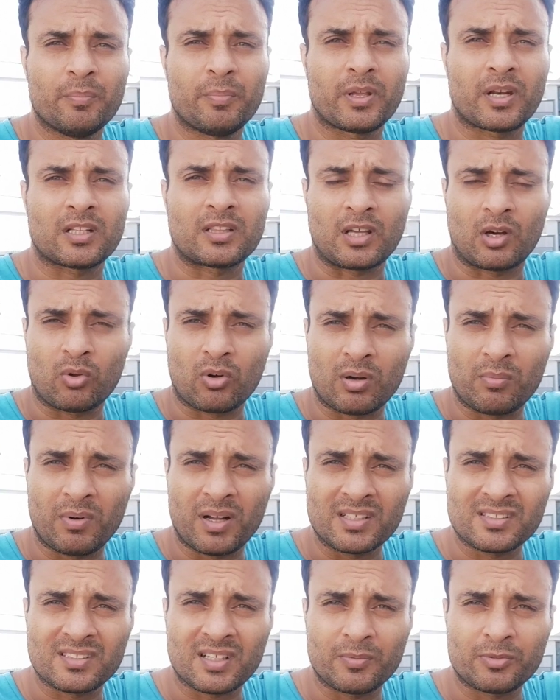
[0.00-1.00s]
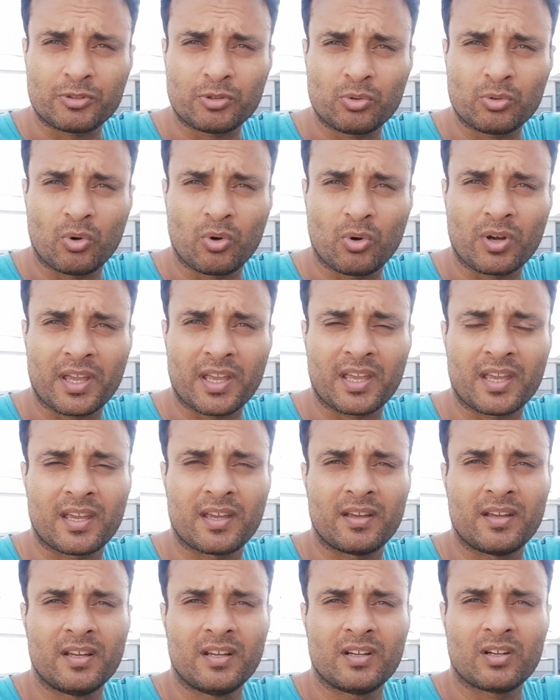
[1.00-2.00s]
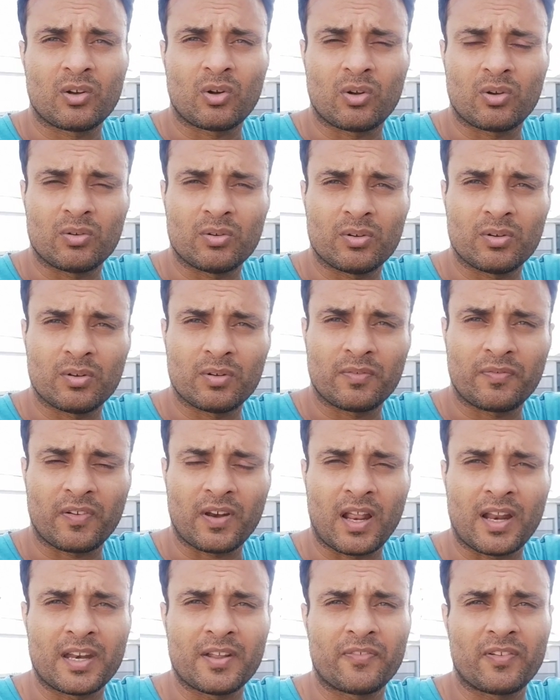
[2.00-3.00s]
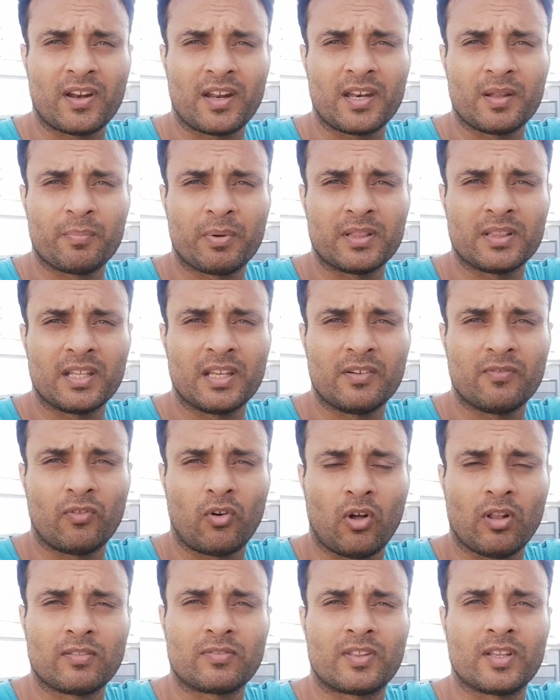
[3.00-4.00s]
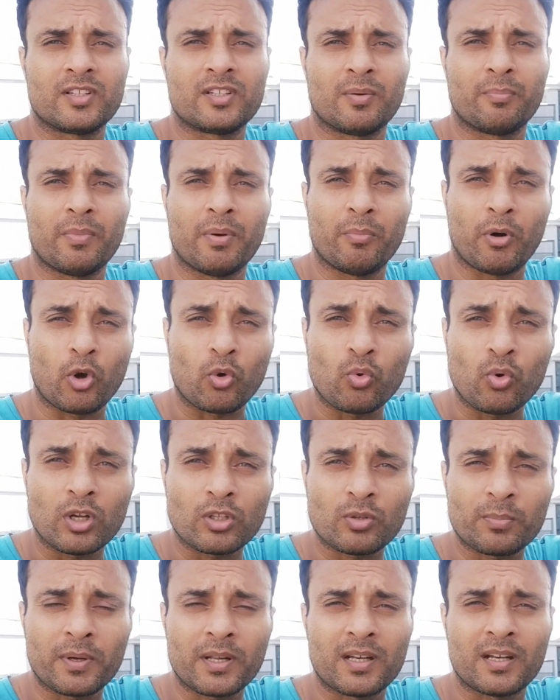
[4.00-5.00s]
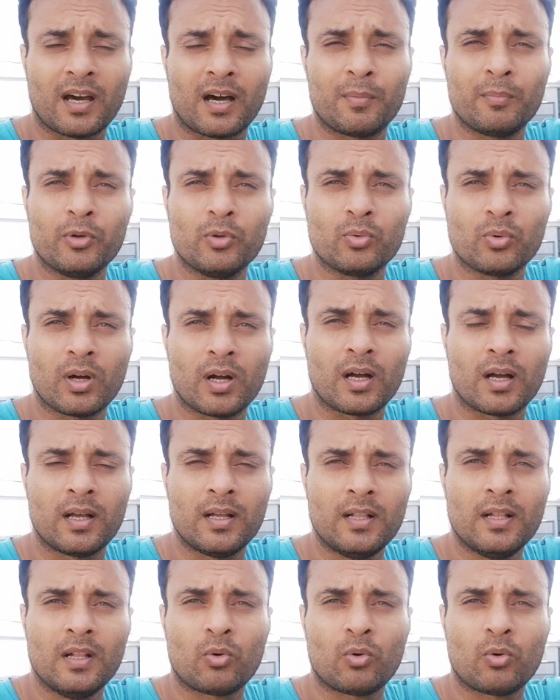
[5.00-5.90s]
फिर अताउर साहब शुरू हो गए हैं फ़लाने फ़लाने बंदे इन्वॉल्व थे जब मैं मरूँगा तो मैं नाम लूँगा